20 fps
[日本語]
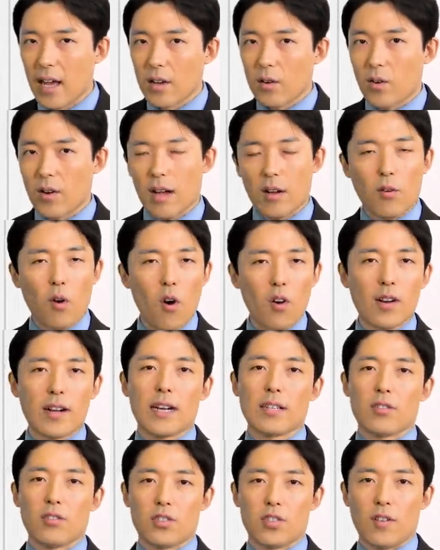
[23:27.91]
これは国
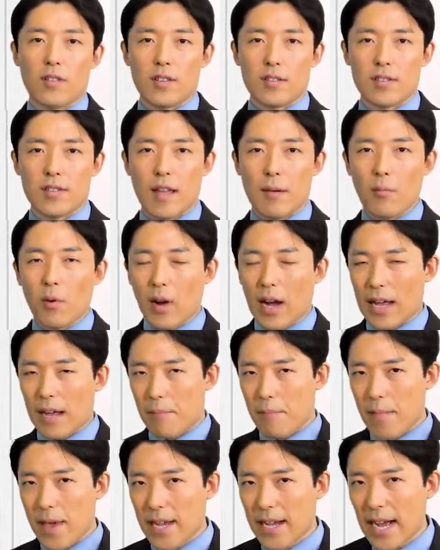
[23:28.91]
家としてはですね、もはや
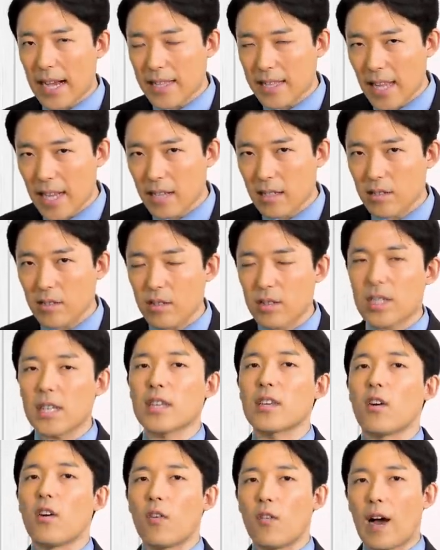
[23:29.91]
メガテック
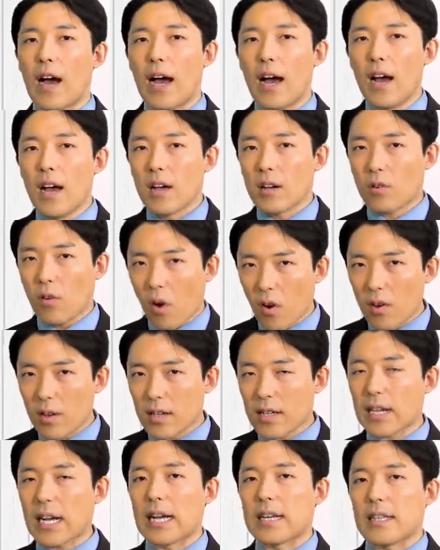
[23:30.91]
企業は
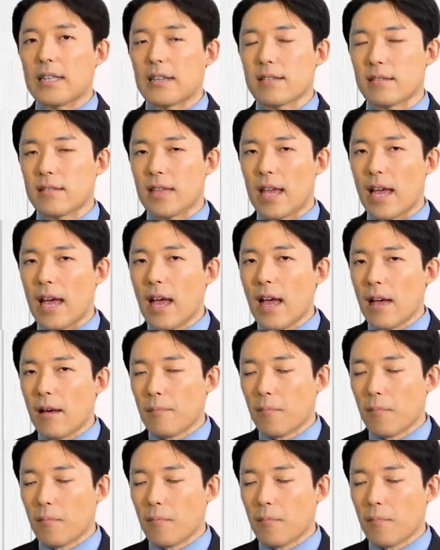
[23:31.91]
国家にですね、